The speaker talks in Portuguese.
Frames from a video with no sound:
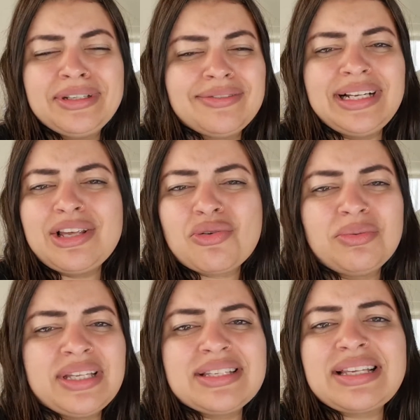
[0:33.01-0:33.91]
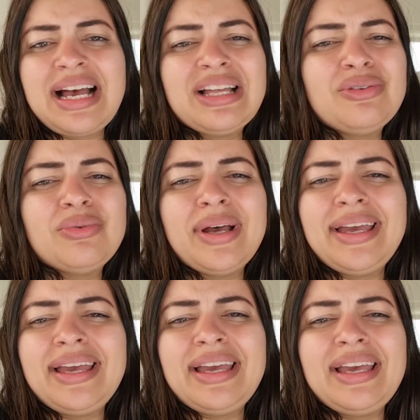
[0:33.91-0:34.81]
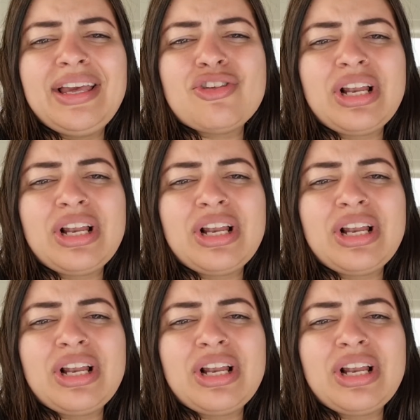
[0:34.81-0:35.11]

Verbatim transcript: vai leite condensado, é,